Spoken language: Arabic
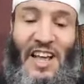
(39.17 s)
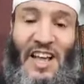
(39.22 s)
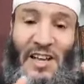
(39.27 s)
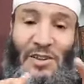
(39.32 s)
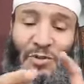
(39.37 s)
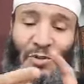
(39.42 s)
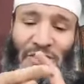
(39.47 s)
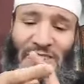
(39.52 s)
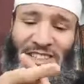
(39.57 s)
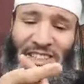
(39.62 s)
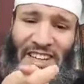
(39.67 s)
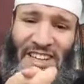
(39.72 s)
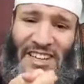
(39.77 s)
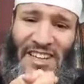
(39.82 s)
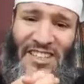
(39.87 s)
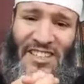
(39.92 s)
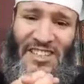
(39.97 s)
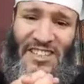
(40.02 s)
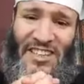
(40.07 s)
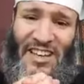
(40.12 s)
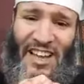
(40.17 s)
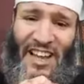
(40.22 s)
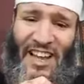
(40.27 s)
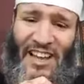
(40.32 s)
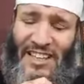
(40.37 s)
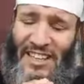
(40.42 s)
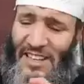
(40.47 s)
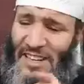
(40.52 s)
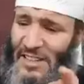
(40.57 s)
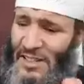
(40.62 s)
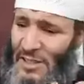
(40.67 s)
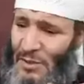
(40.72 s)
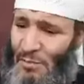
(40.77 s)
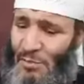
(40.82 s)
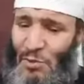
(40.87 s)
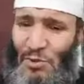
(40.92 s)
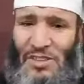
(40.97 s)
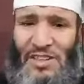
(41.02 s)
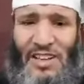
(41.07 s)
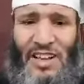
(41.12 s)
ادور تعكس القدر
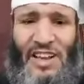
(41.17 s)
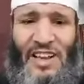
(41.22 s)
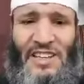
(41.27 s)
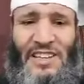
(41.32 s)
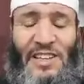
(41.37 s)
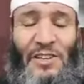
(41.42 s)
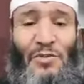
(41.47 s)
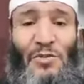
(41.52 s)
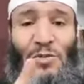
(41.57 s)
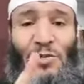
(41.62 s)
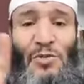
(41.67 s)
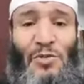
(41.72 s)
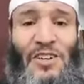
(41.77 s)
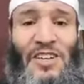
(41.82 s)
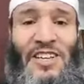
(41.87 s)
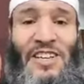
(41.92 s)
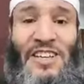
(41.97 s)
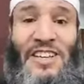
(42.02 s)
تسبوتي القدر وهو